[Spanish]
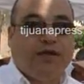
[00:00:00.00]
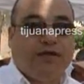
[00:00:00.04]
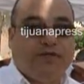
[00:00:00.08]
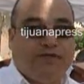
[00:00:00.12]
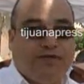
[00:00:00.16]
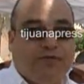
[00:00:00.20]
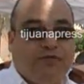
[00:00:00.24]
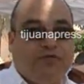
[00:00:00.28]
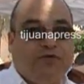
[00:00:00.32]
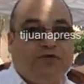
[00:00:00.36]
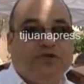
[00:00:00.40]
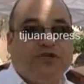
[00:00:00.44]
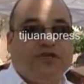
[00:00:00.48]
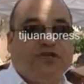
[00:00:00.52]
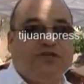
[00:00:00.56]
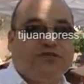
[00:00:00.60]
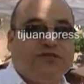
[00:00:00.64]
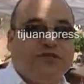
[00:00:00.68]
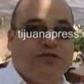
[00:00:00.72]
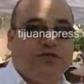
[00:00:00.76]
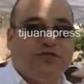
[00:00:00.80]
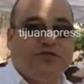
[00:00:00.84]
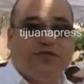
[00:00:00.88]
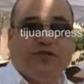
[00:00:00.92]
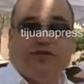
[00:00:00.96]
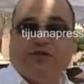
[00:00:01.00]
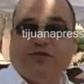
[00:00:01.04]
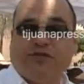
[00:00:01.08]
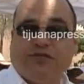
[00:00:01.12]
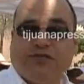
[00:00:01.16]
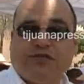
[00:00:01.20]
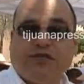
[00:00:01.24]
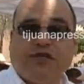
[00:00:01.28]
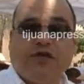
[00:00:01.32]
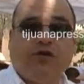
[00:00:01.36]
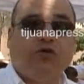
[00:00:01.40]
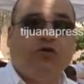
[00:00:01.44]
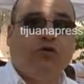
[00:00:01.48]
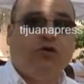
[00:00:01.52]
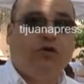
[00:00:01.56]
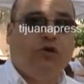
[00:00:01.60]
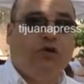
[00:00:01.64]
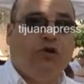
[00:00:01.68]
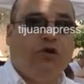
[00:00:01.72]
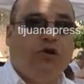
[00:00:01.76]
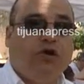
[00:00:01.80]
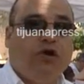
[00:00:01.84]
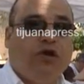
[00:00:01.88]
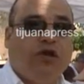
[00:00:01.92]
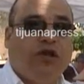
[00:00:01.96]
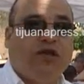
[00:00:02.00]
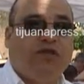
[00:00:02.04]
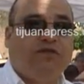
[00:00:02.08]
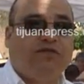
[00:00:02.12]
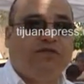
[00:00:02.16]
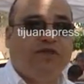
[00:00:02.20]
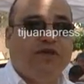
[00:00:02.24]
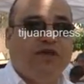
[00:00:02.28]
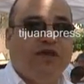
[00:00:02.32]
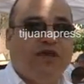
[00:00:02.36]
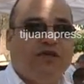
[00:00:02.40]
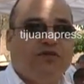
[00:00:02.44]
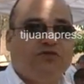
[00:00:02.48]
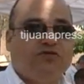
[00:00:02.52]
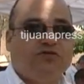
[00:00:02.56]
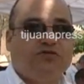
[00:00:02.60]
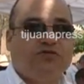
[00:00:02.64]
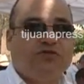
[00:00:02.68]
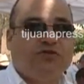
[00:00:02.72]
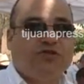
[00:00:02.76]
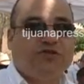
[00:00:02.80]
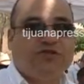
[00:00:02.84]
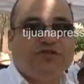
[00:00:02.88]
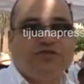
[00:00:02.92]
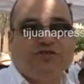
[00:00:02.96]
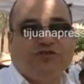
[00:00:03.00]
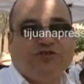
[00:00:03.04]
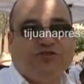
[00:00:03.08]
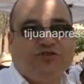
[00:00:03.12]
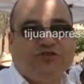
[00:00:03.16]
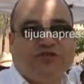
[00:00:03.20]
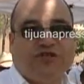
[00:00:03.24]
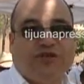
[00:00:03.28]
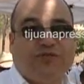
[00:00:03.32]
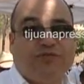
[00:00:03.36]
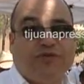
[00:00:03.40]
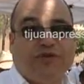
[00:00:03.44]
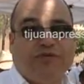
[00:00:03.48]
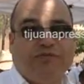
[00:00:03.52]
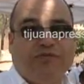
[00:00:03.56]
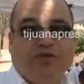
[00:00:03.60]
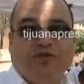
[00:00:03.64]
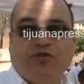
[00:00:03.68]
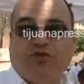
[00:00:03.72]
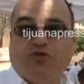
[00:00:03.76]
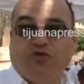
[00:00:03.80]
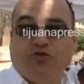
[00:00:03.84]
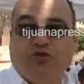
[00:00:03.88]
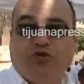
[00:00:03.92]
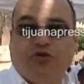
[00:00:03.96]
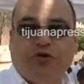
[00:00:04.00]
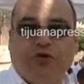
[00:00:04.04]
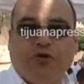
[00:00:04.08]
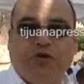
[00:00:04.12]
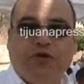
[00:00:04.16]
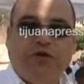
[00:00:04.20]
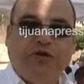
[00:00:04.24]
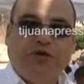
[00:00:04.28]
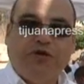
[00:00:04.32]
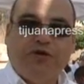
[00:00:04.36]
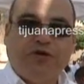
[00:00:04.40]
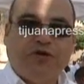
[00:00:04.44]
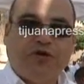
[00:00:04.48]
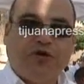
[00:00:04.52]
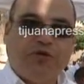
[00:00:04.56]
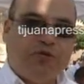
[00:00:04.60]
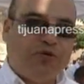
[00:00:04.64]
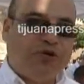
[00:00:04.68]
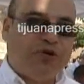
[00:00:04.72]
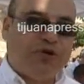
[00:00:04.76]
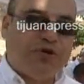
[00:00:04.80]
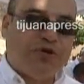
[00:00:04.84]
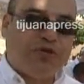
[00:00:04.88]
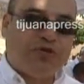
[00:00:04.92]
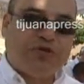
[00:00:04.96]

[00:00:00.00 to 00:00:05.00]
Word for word: hacemos rastreos a veces en colonias y eso, entonces eso nos ha permitido como